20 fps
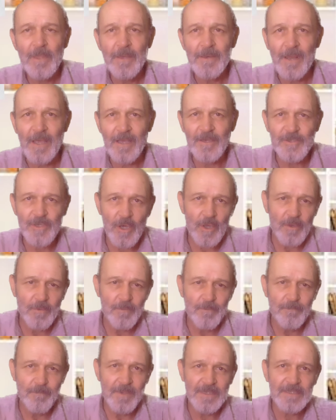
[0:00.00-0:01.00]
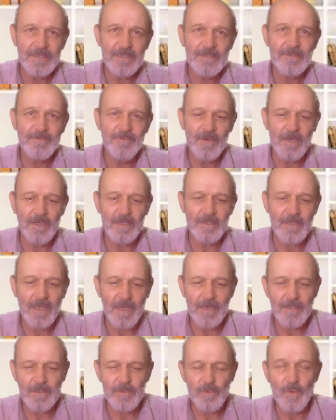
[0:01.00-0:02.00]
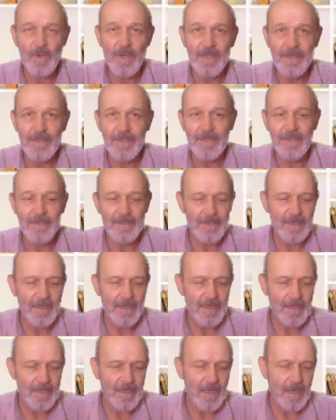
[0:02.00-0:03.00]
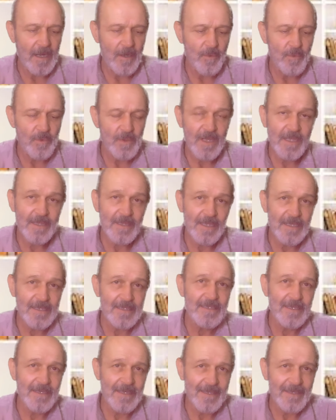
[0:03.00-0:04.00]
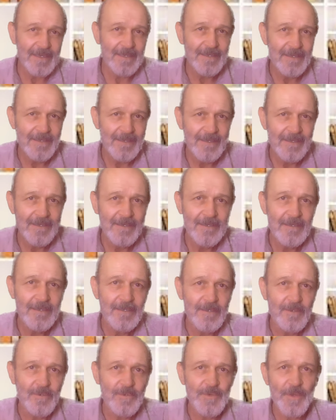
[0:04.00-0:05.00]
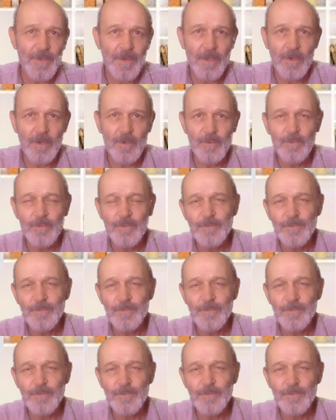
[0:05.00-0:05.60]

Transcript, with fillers: راح أجاوب بس فقط على سؤالين أو ثلاث أسئلة انطرحوا